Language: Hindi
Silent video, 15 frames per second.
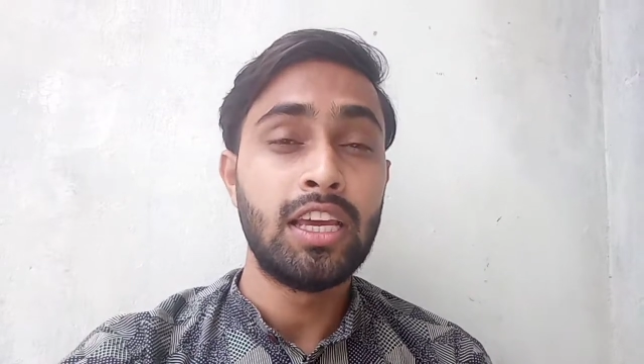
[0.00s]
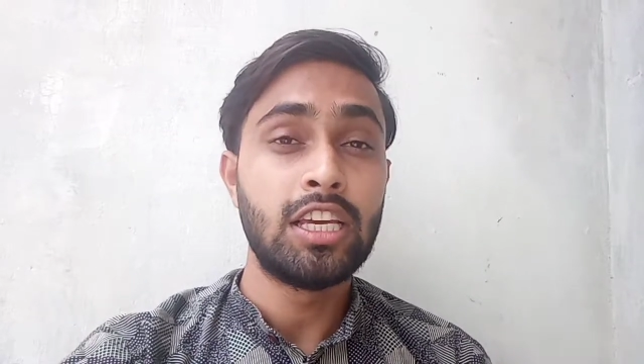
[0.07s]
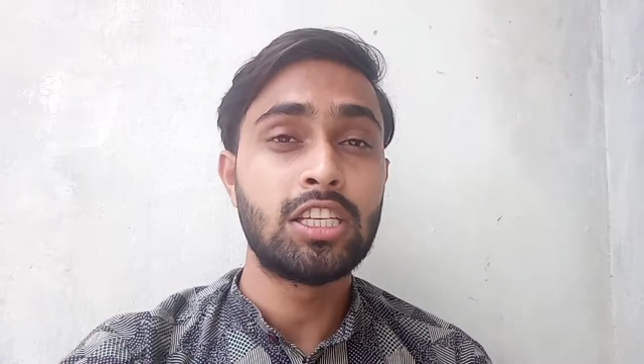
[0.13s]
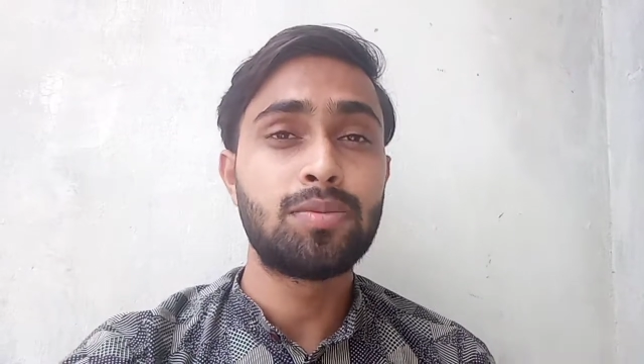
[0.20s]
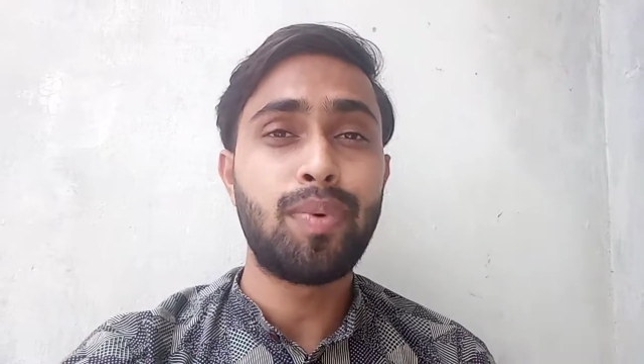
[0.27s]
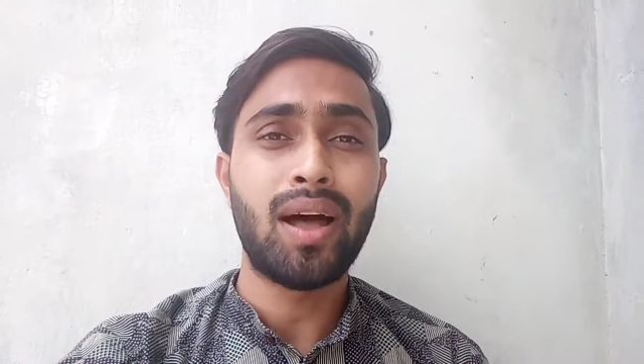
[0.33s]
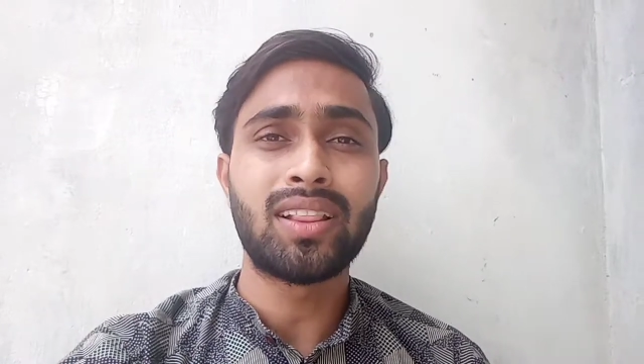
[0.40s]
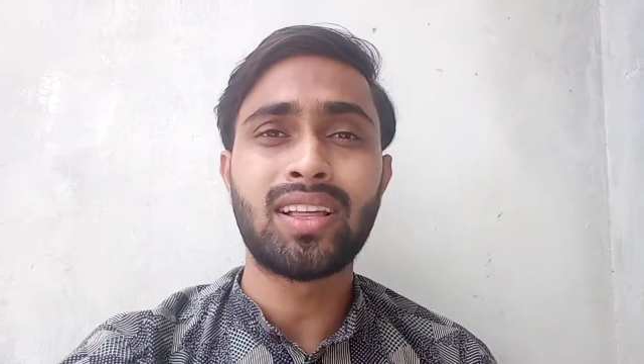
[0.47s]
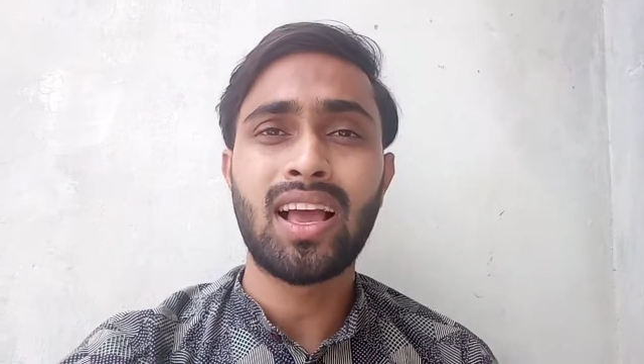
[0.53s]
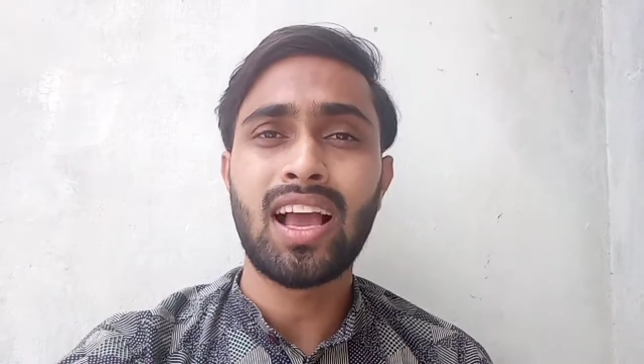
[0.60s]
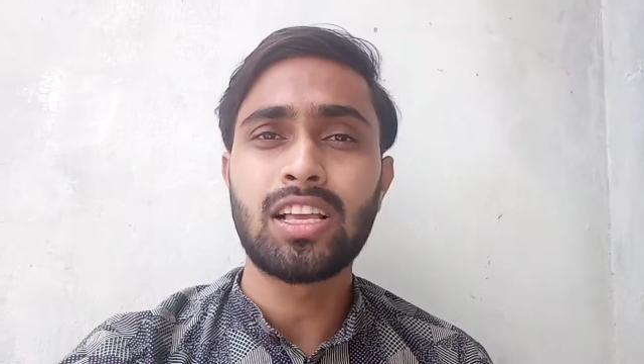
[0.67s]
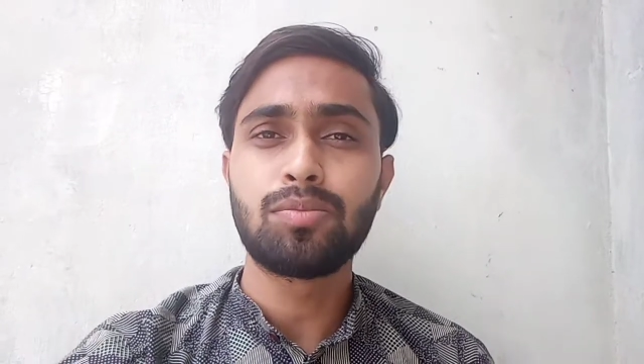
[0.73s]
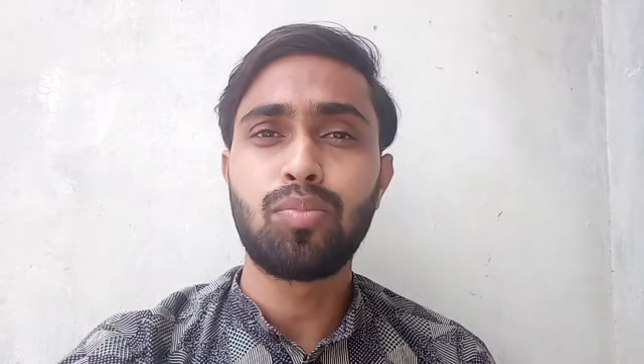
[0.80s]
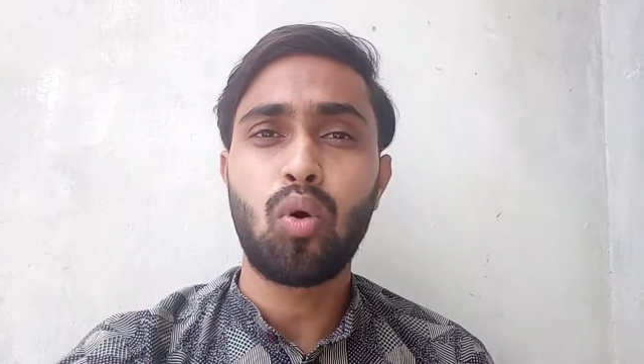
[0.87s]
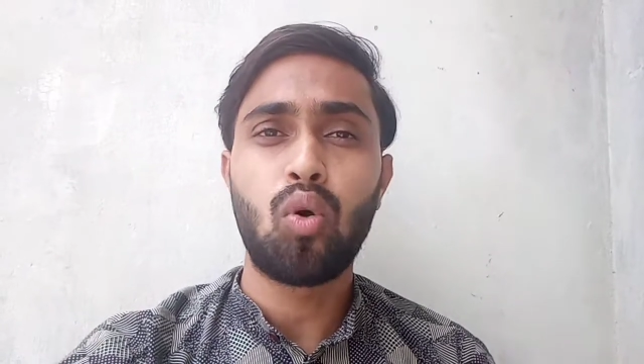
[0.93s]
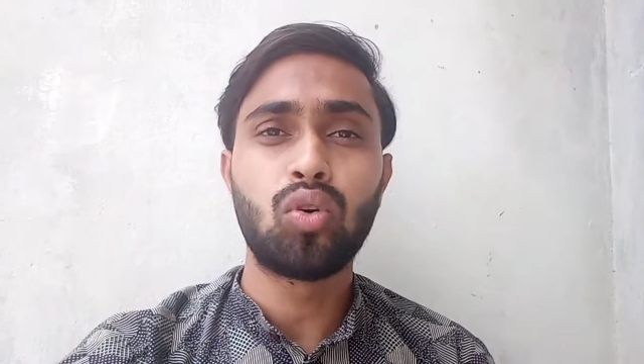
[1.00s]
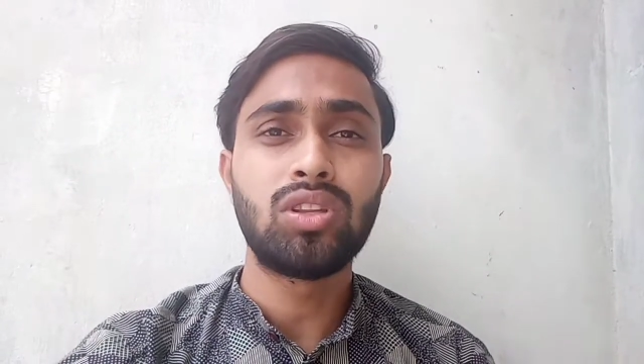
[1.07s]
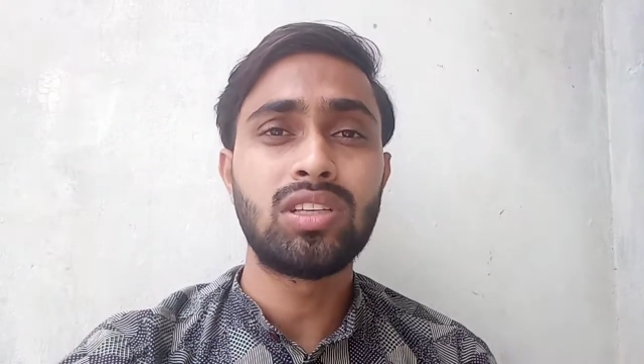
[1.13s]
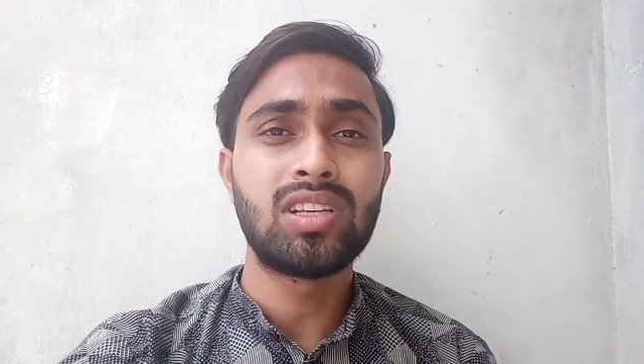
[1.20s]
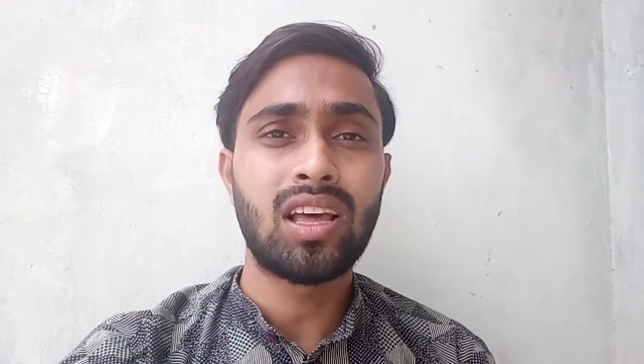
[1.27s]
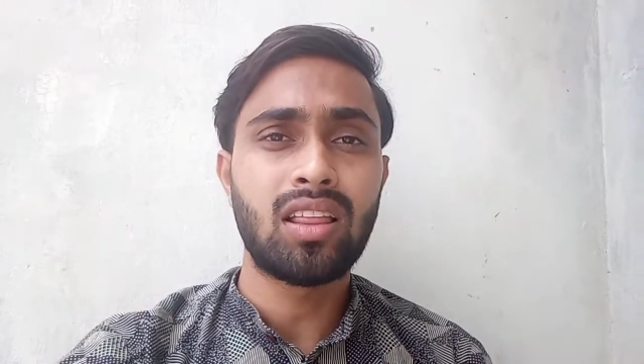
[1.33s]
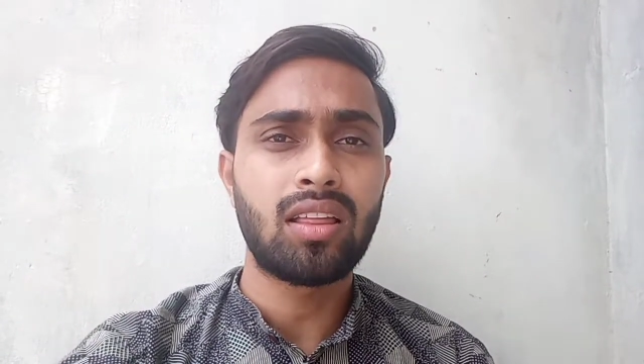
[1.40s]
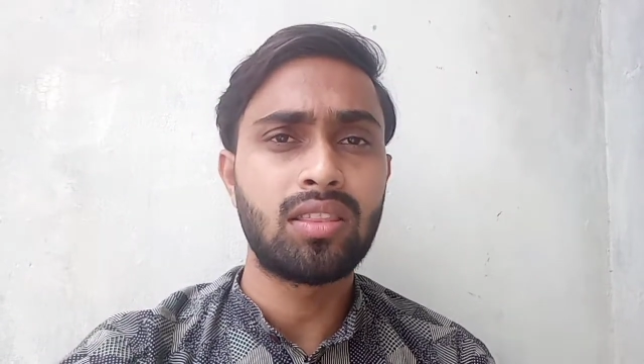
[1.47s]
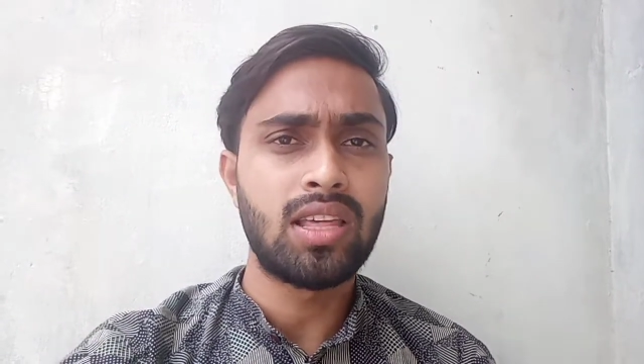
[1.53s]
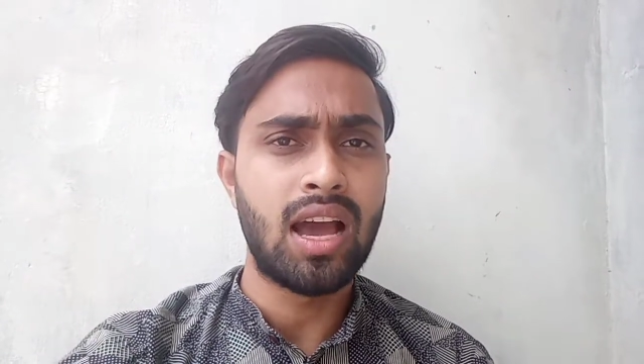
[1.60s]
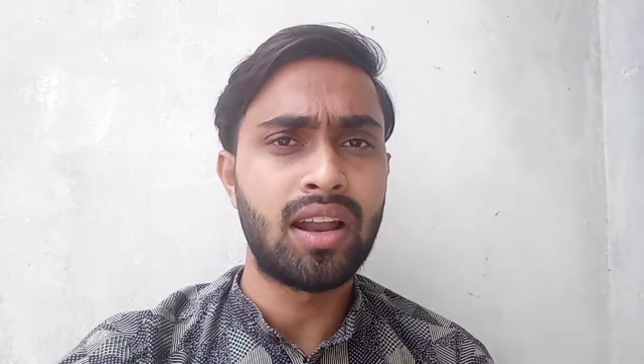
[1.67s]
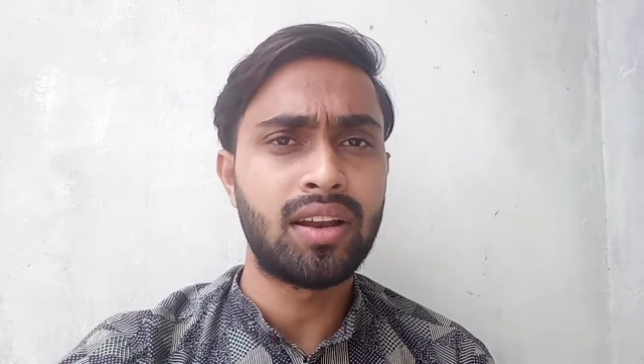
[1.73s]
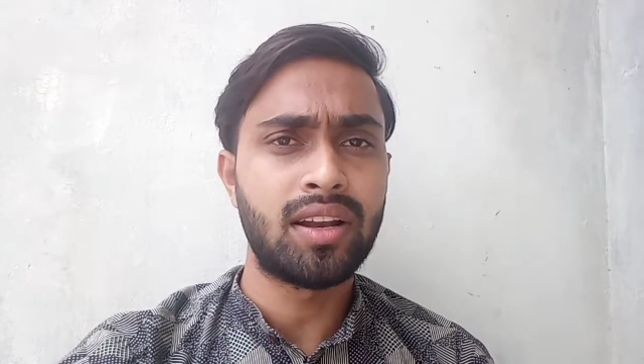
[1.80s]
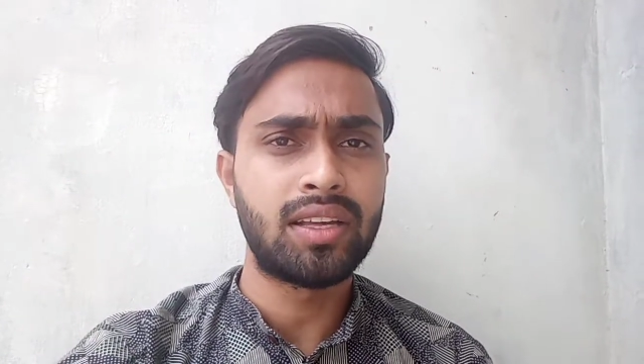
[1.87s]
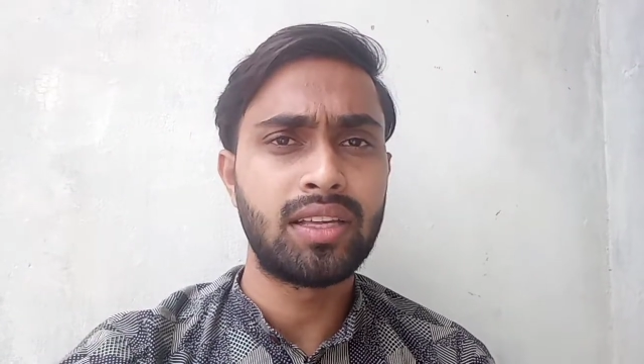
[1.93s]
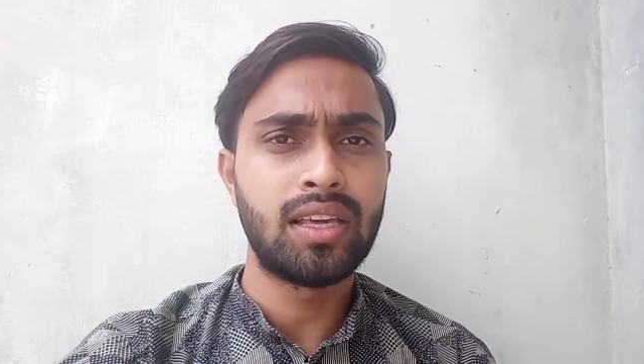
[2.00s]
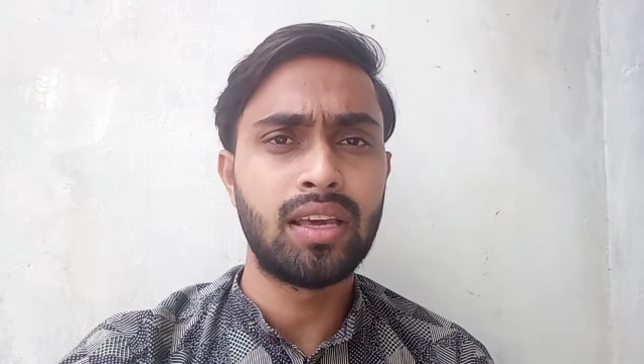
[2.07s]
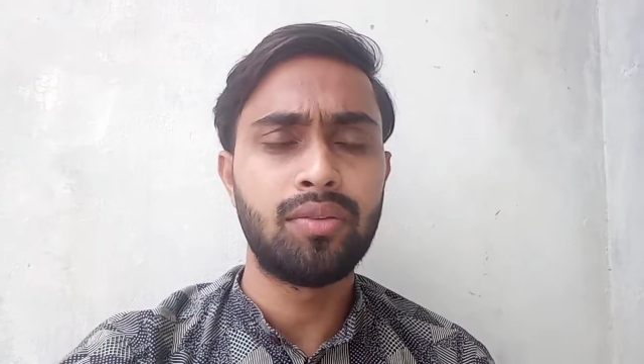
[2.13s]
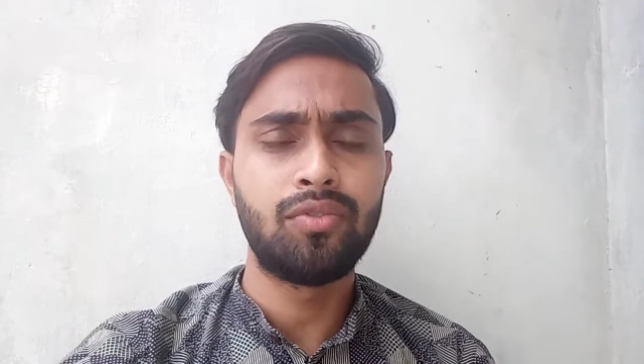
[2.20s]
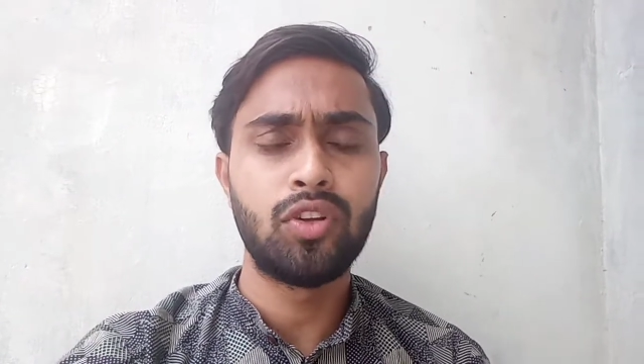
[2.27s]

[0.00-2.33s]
इस बात का गाइज बहुत ही ज़्यादा ध्यान रखिए